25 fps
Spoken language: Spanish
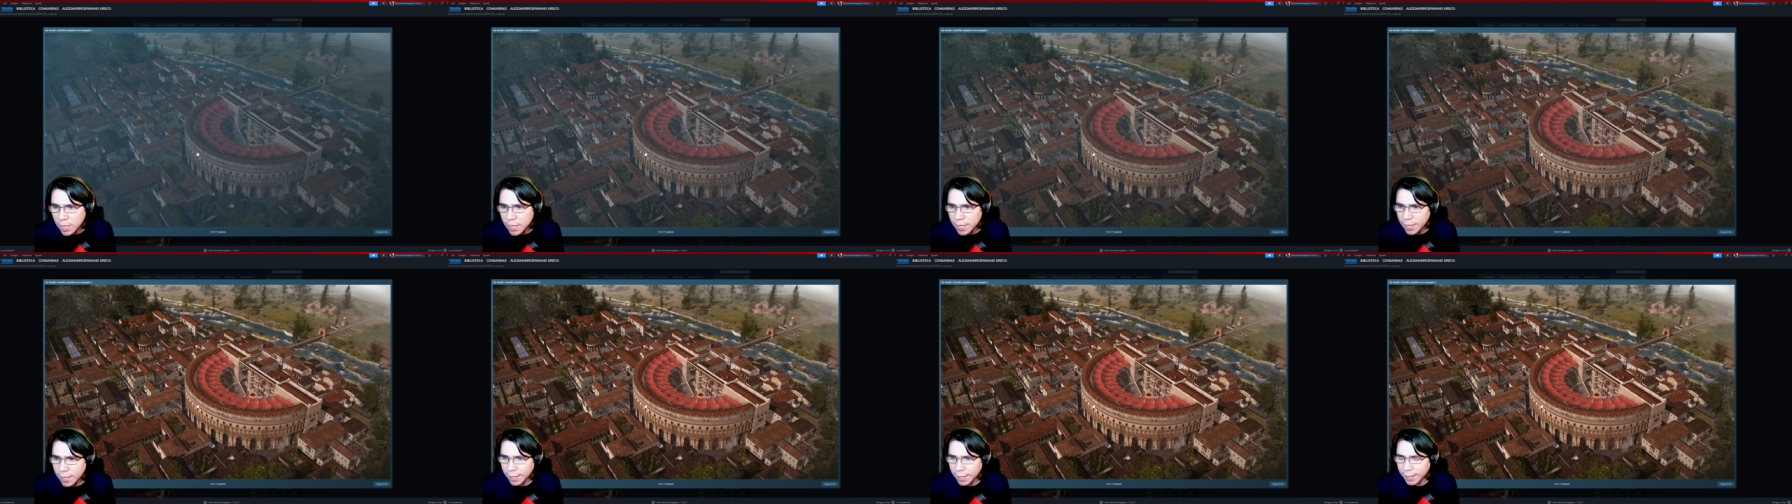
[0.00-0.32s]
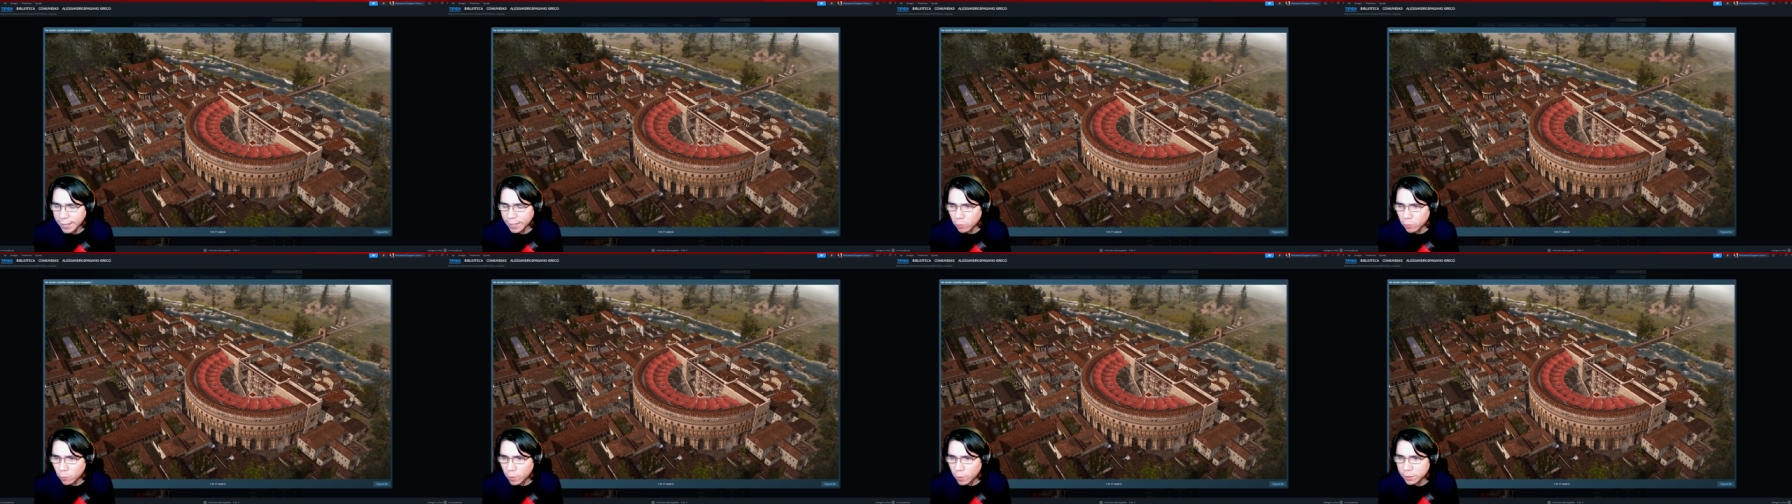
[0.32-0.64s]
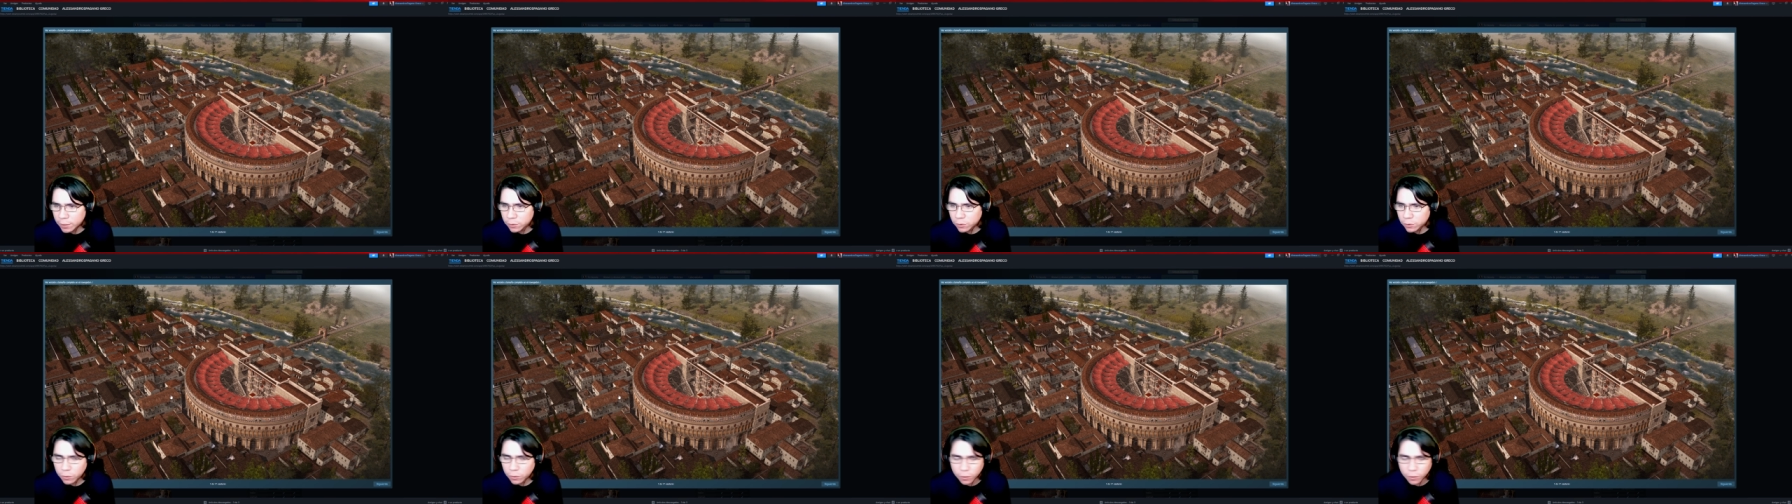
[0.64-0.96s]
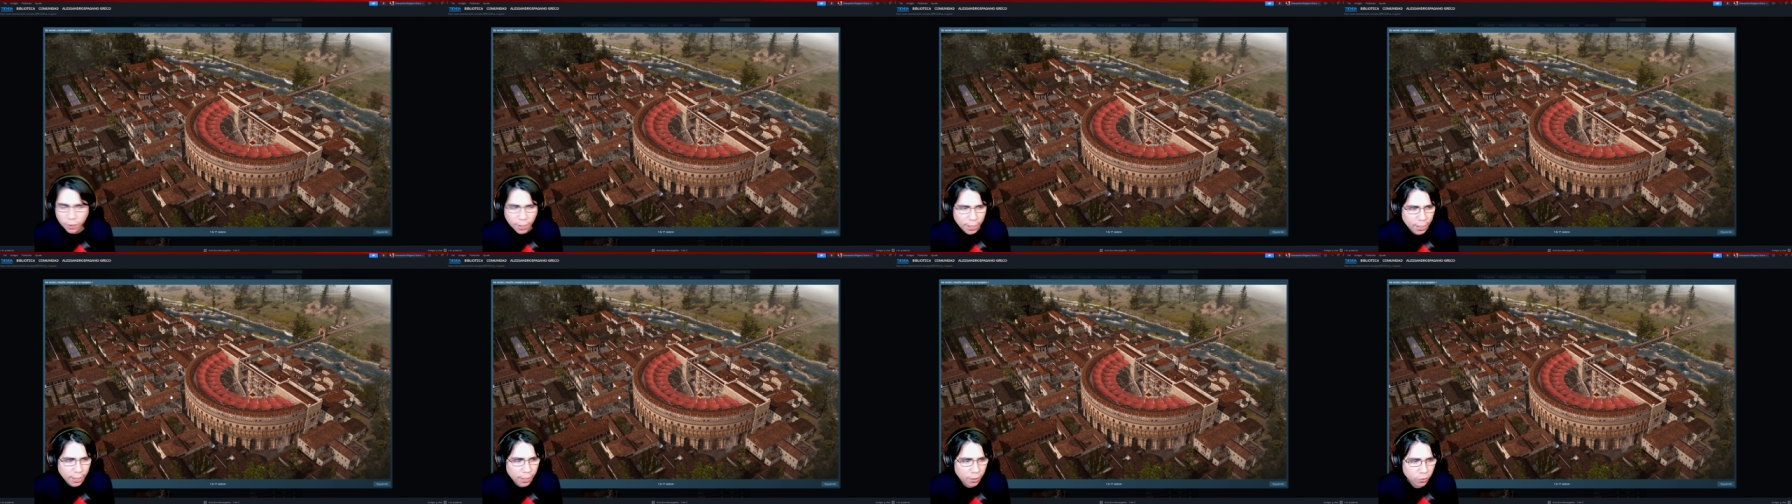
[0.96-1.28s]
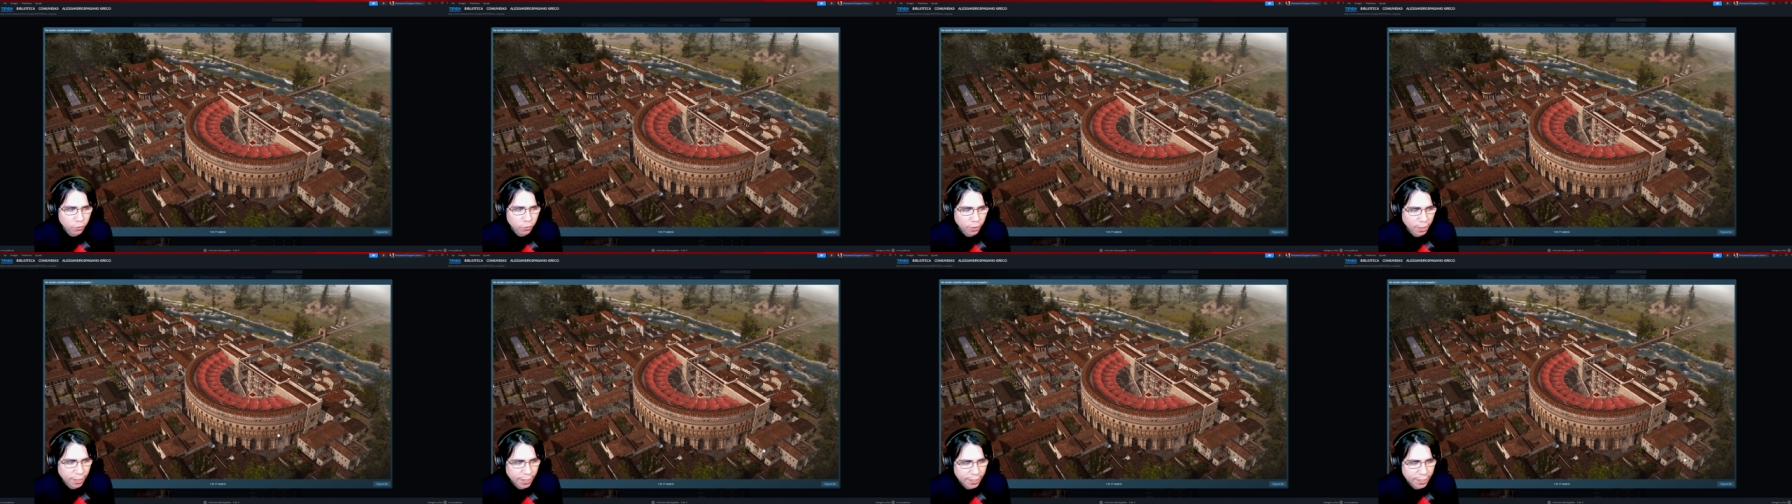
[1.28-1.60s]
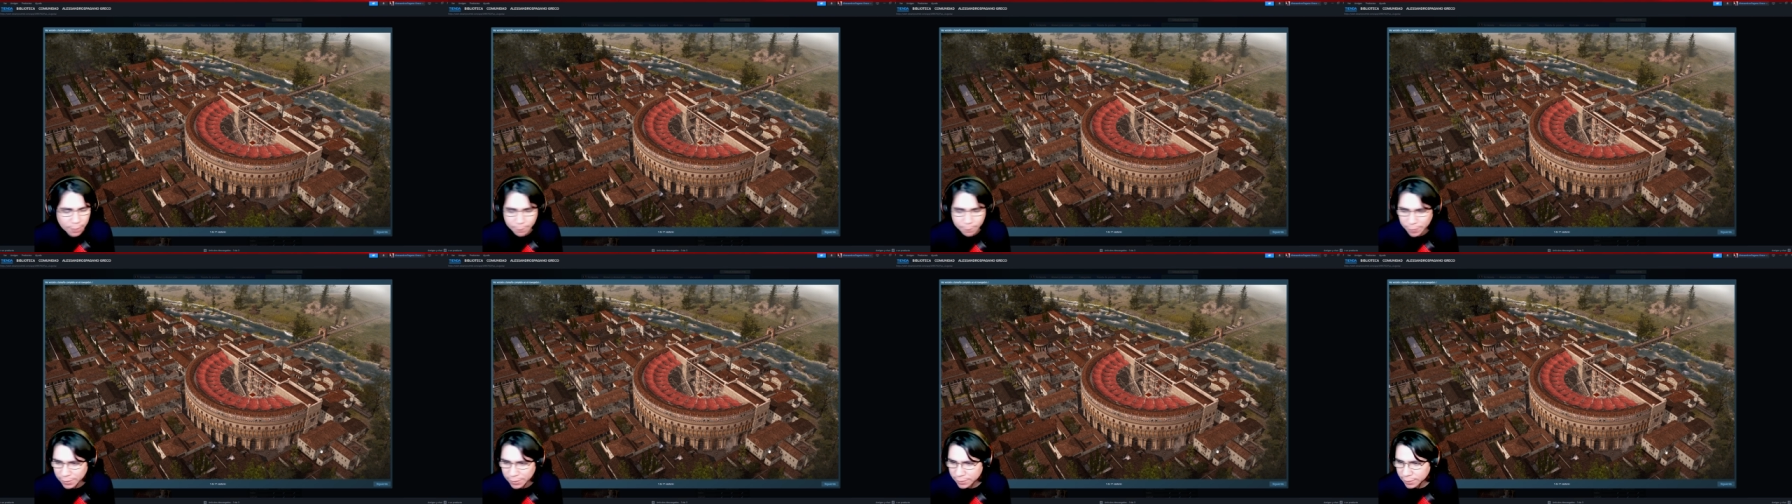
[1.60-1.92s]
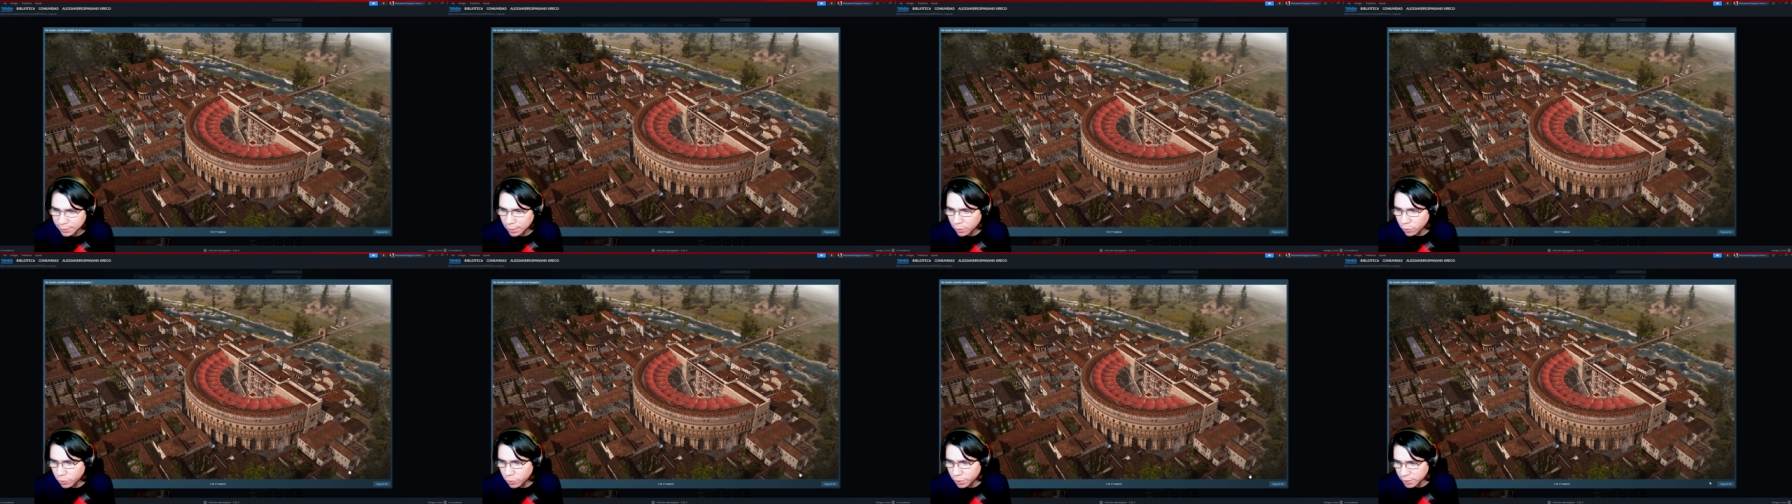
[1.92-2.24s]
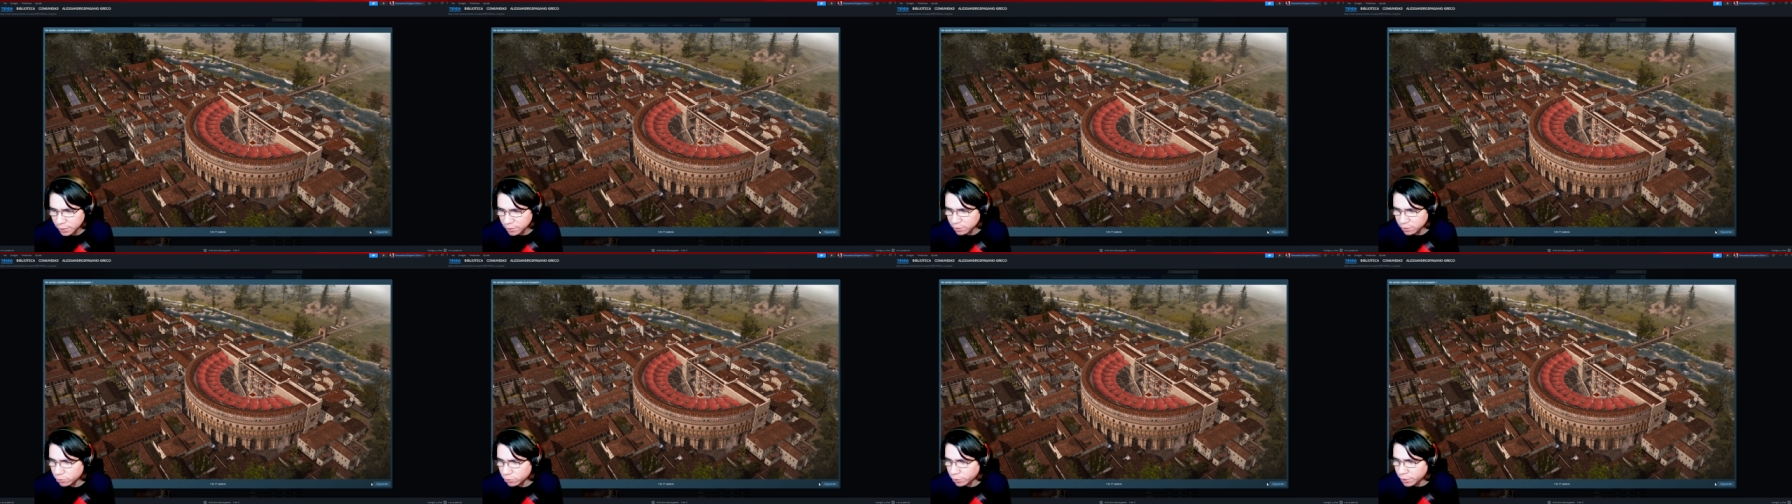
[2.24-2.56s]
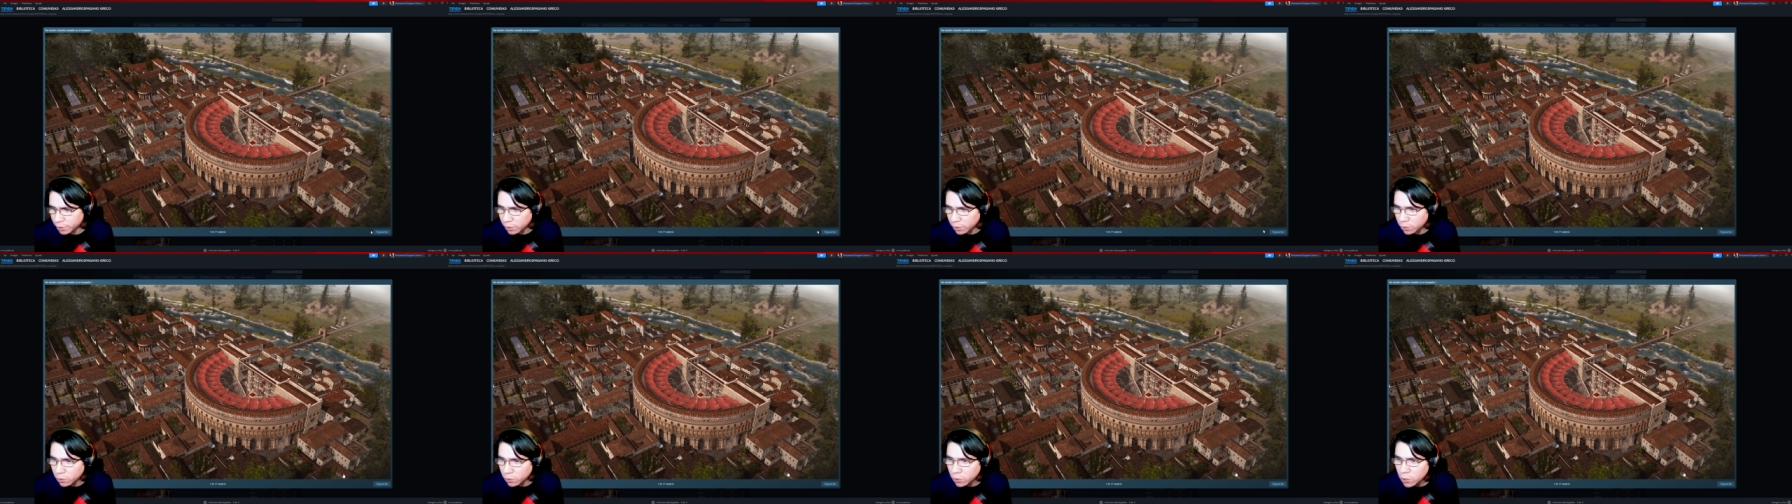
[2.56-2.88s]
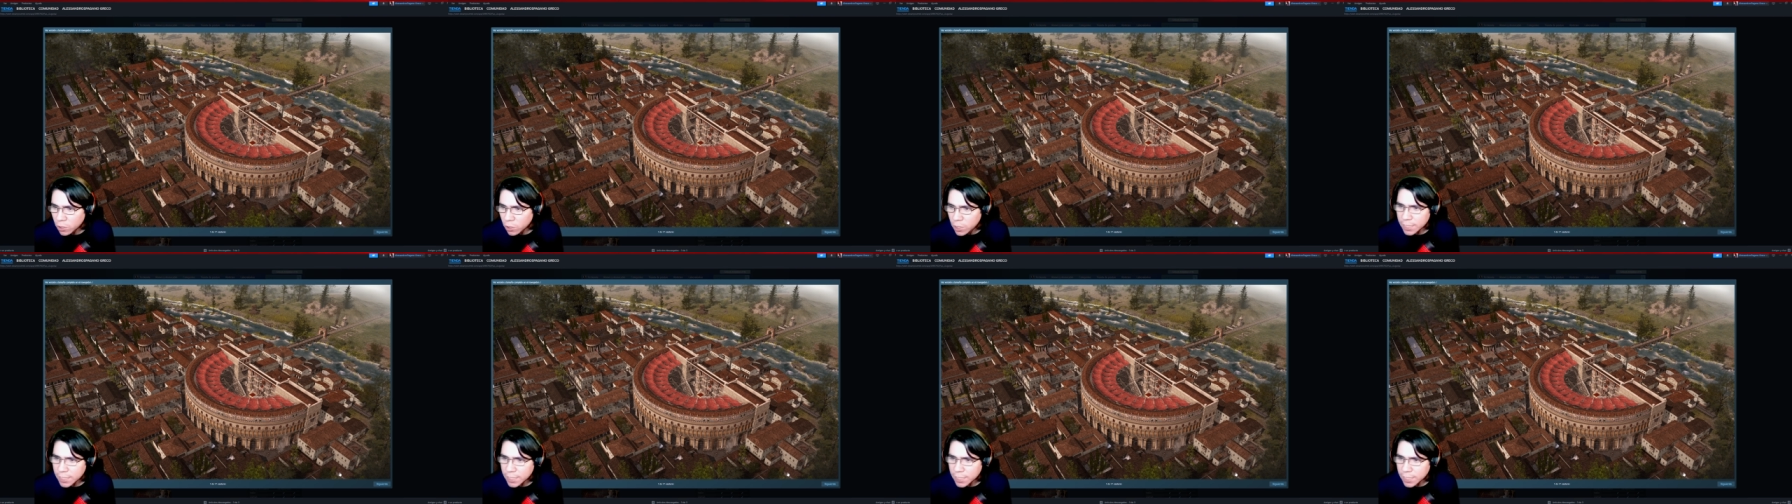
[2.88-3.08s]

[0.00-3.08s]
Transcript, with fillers: en cuanto a lo que es el apartado histórico